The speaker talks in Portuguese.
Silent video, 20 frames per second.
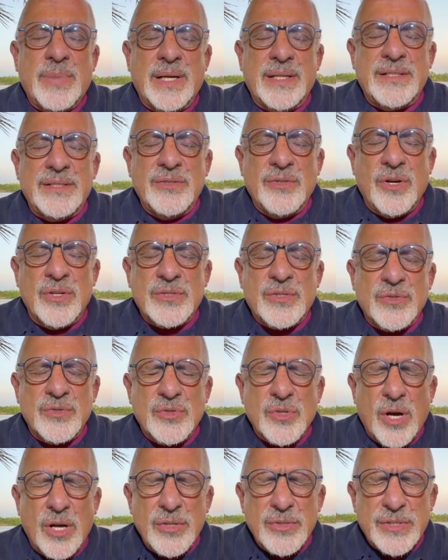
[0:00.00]
para que
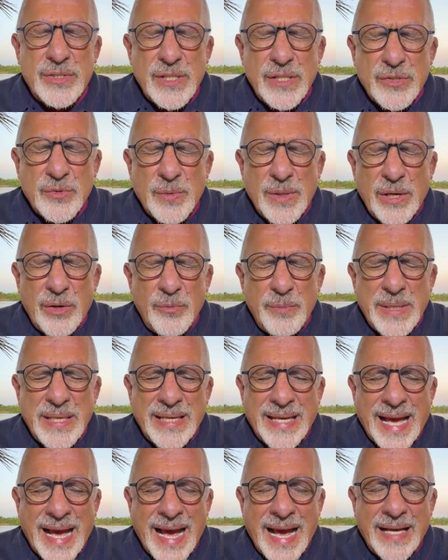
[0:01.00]
nossos olhos sejam
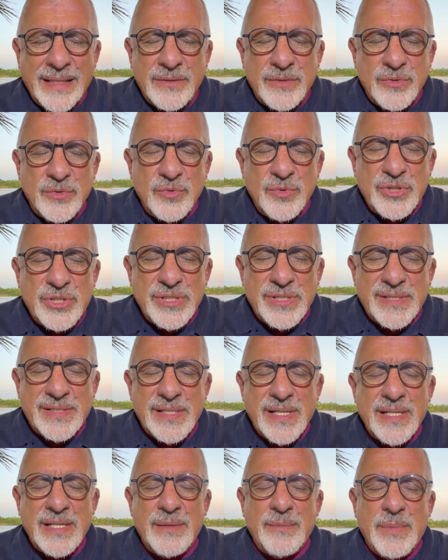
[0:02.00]
iluminados no
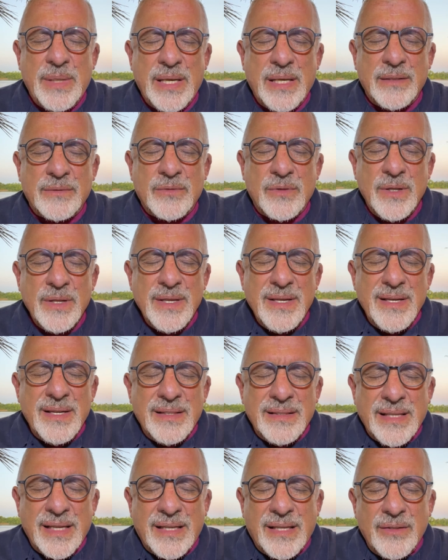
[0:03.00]
discernimento
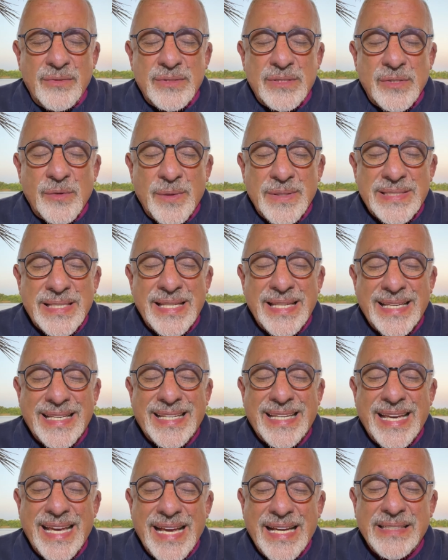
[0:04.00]
daquilo que são as
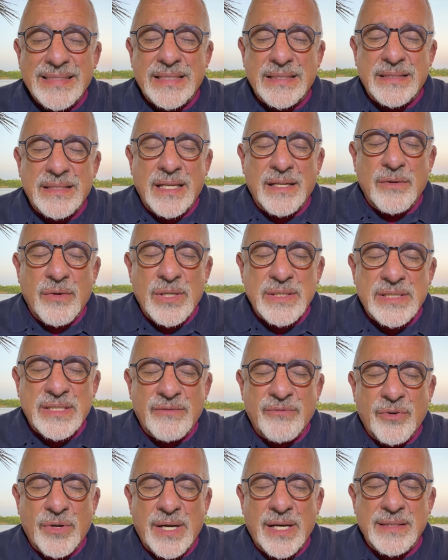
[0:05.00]
riquezas da
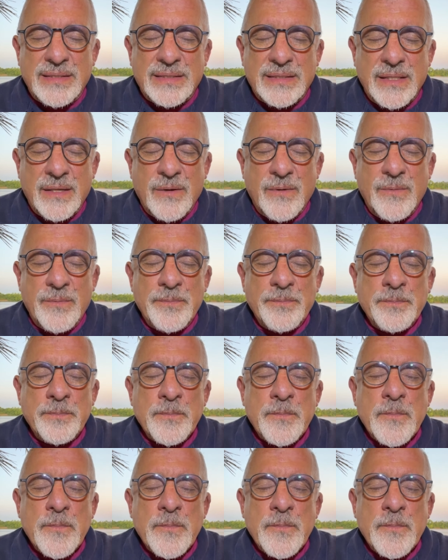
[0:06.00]
nossa vocação